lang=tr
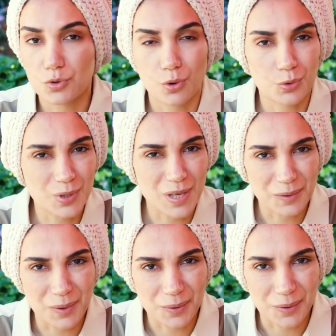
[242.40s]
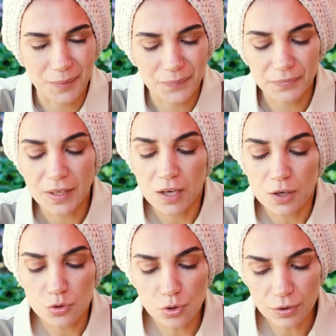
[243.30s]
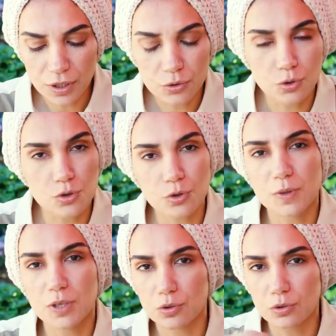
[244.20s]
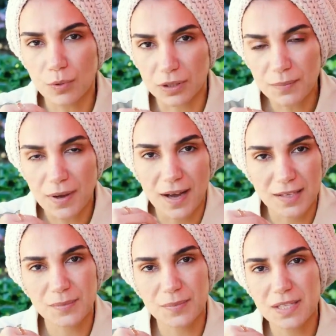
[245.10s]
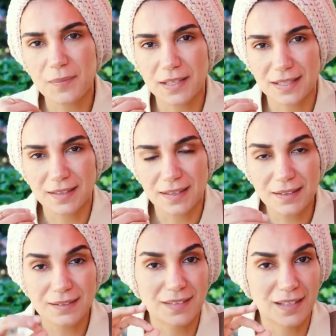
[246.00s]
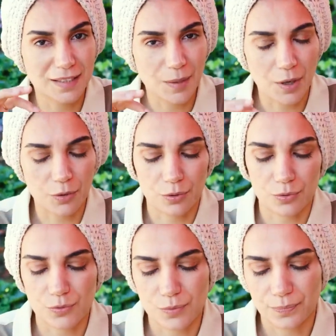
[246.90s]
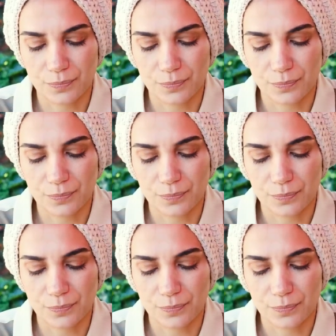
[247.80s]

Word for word: çok güzel kokuyor. Sonra küçük bir yudum alıp ağzımızda bekleterek tadına bakıyoruz.